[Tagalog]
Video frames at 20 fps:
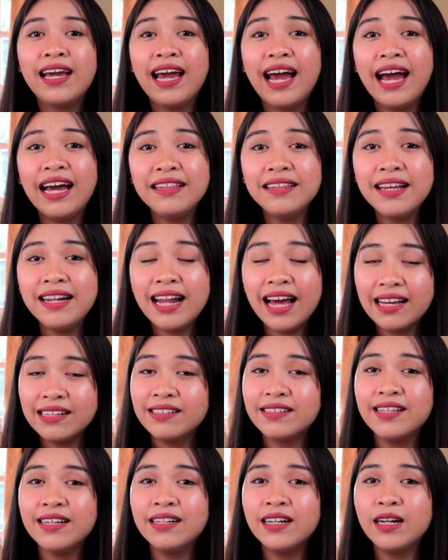And the
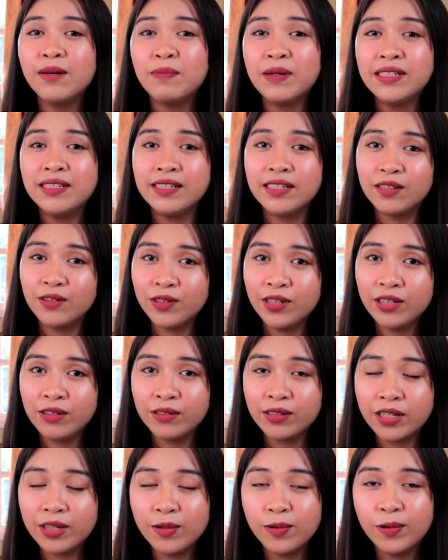last thing na napansin ko
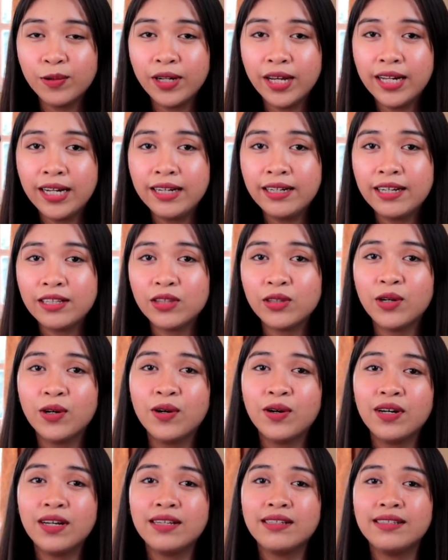dito sa ukulele na
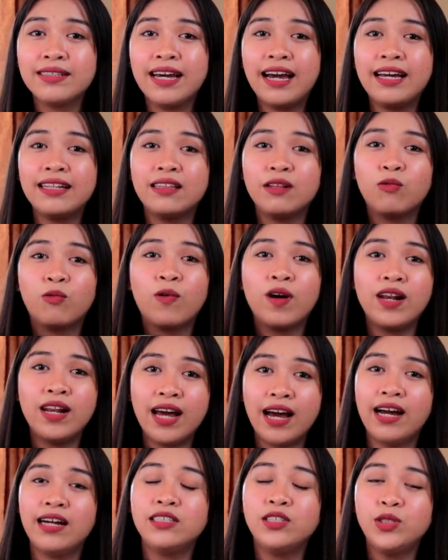to is that
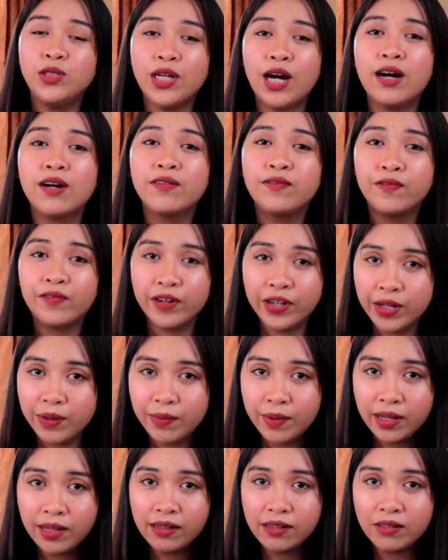wala siyang
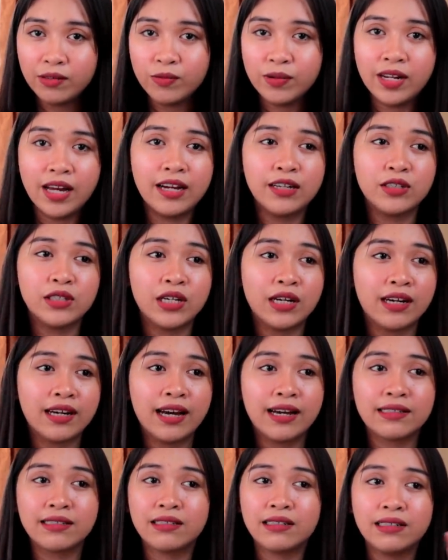freebies, wala siyang
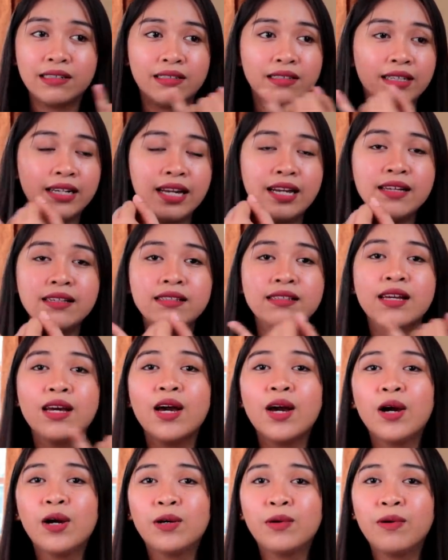extra strings,
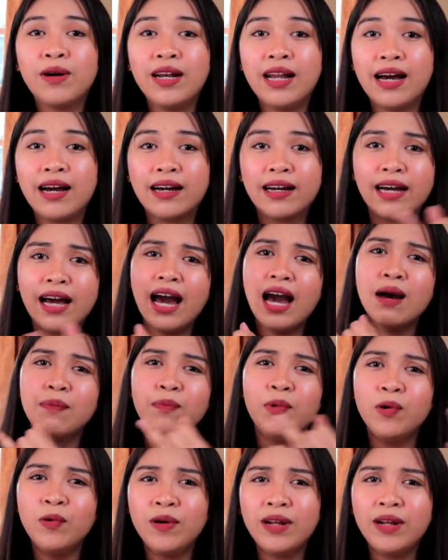walang kapo,